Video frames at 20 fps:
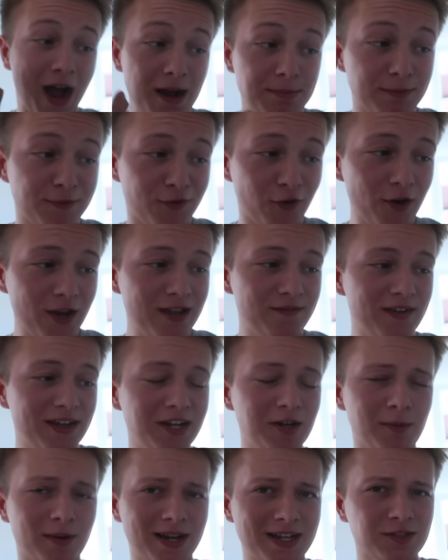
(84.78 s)
Aber vorher
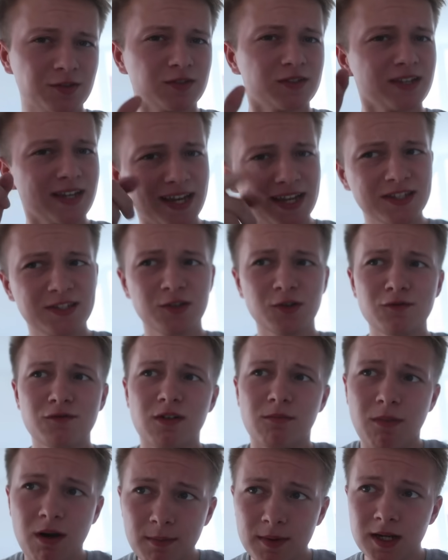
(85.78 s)
werde ich mal ganz kurz die Reaktion
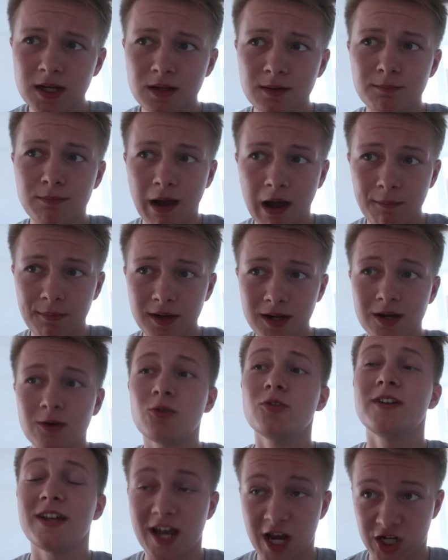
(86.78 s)
von Mama, Papa
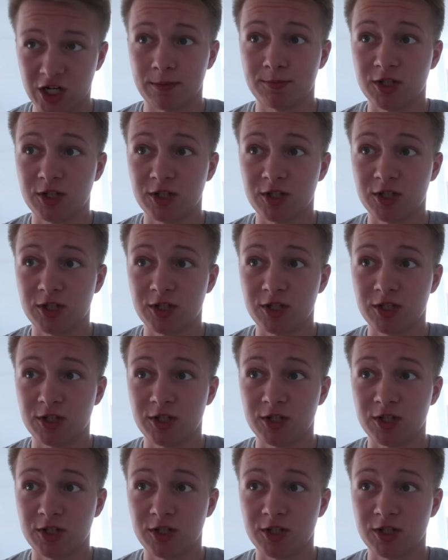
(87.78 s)
und Ash